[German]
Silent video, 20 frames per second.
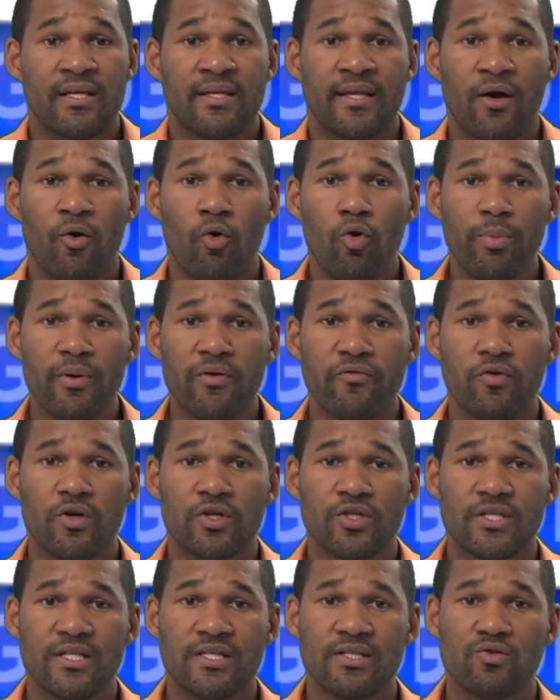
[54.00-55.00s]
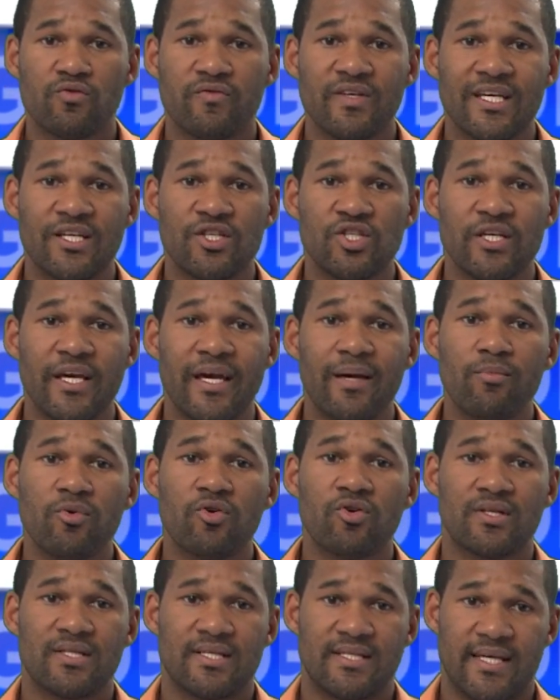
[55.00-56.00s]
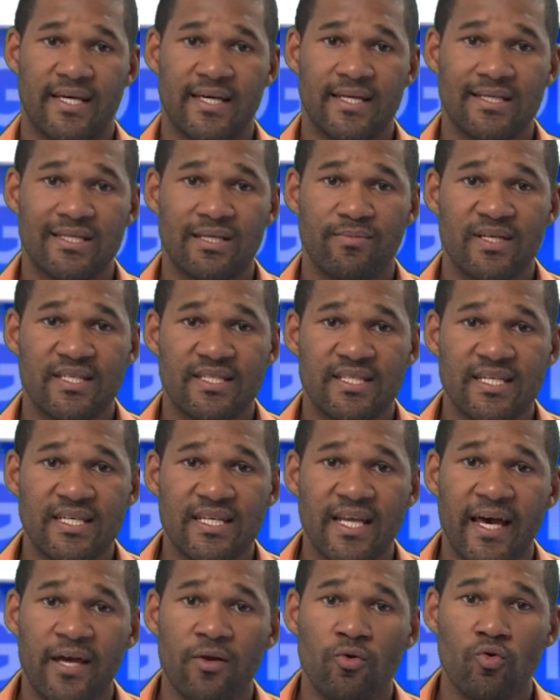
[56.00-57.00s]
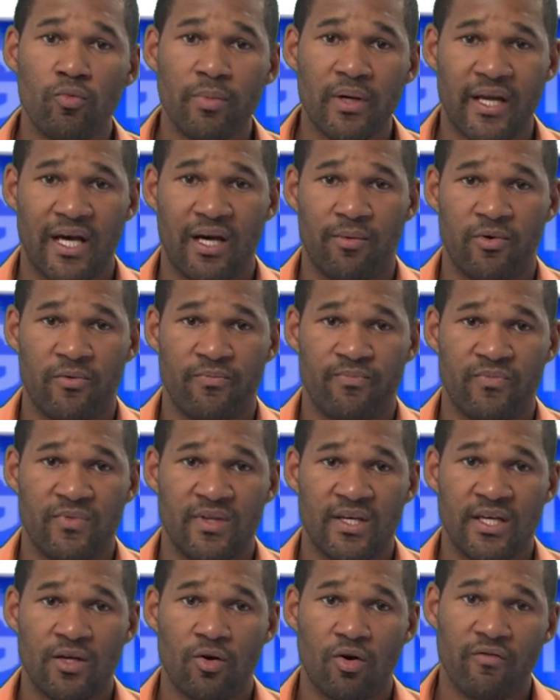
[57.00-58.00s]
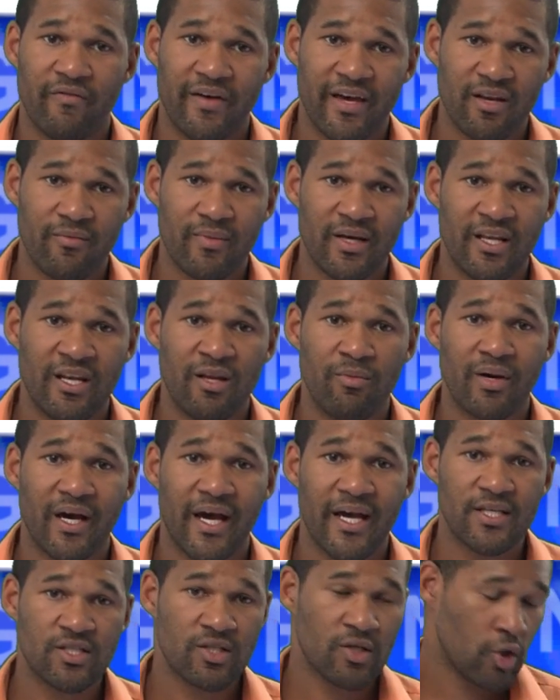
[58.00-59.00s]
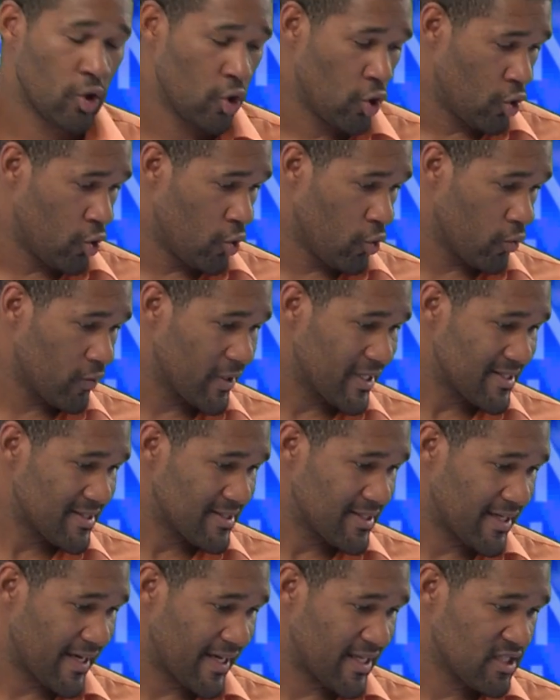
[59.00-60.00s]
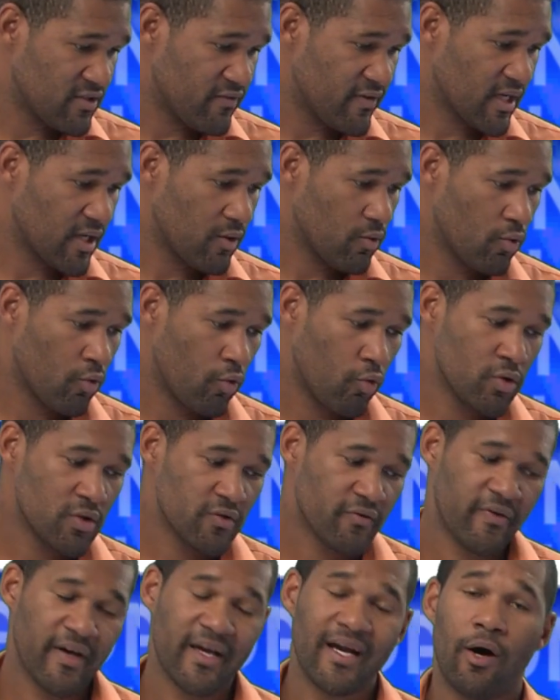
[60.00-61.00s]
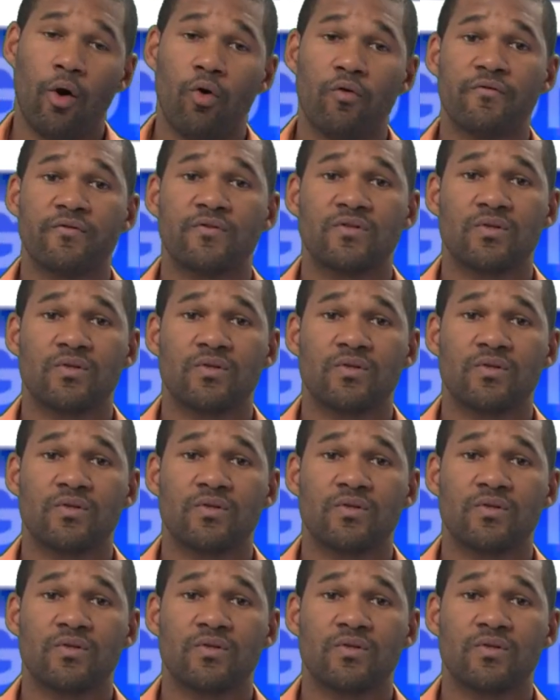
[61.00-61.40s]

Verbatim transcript: Der Opel-Vorstand sowie der GM-Konzern dementieren eine Übernahme. Jedoch werde man in den Bereichen Logistik, Entwicklung und Verkauf